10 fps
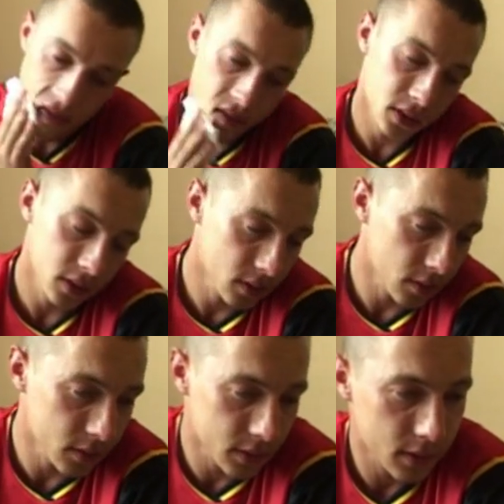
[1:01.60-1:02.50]
Mimo
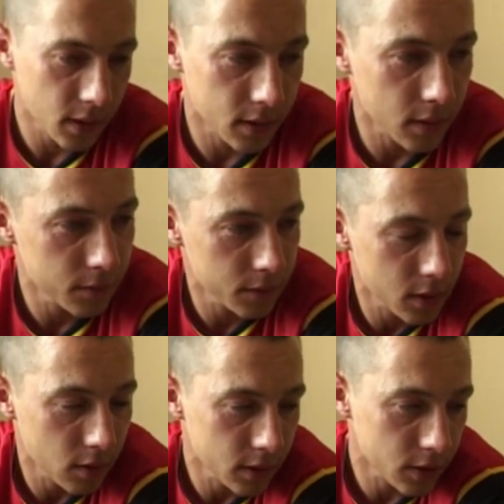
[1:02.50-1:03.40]
kłopotów w kontaktach z
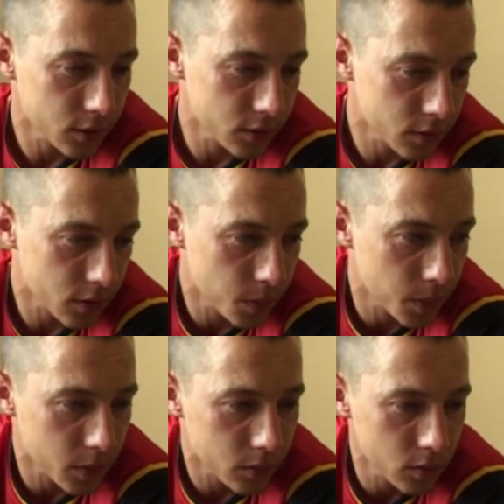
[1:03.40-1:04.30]
córką, pan Robert
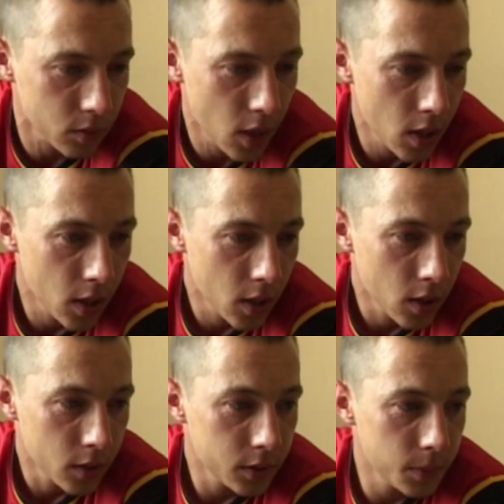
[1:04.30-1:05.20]
zupełnie nie
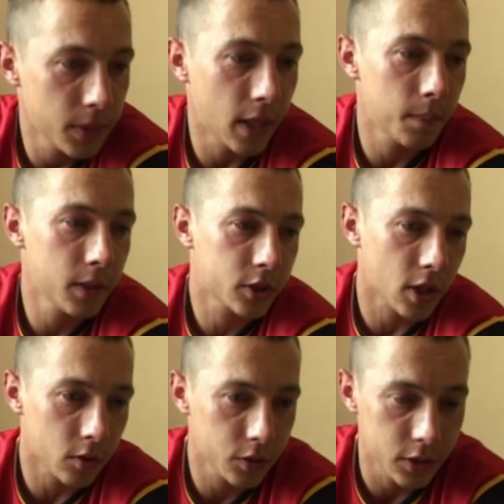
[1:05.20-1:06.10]
spodziewał się tego, co się
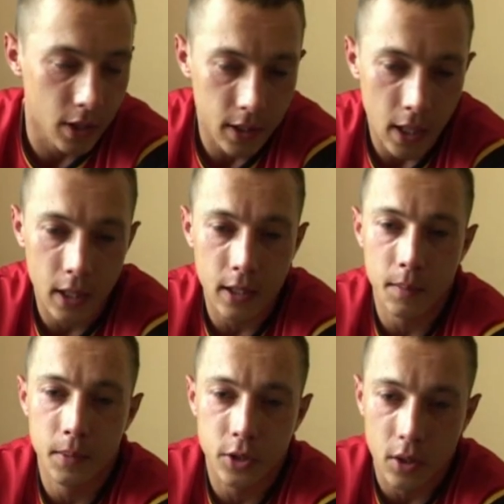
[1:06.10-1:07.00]
stało.
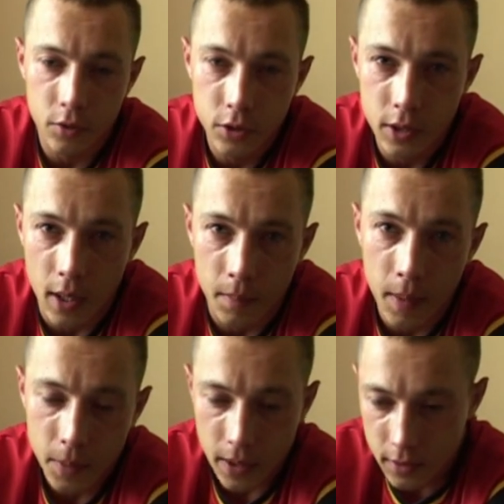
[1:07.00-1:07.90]
Odszedł od żony, bo
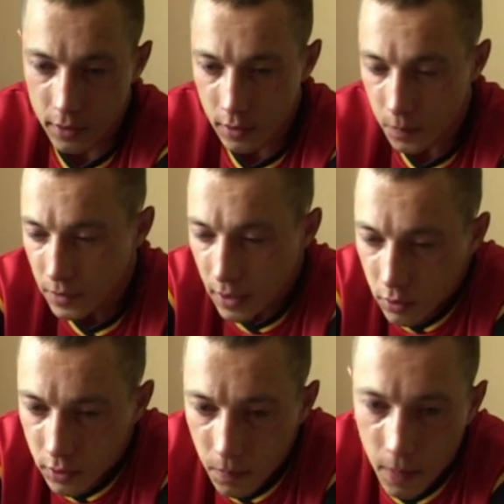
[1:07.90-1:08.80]
nie mógł
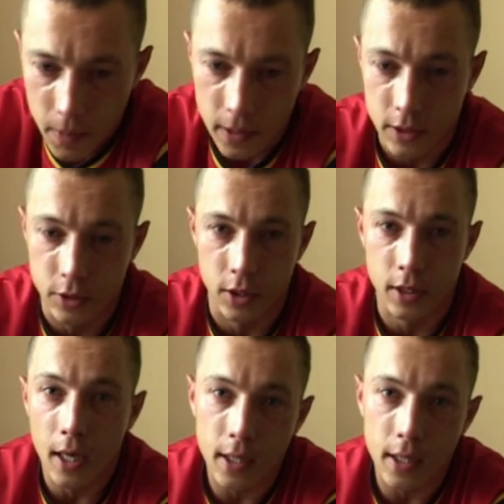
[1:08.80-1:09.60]
zaakceptować jej stylu życia.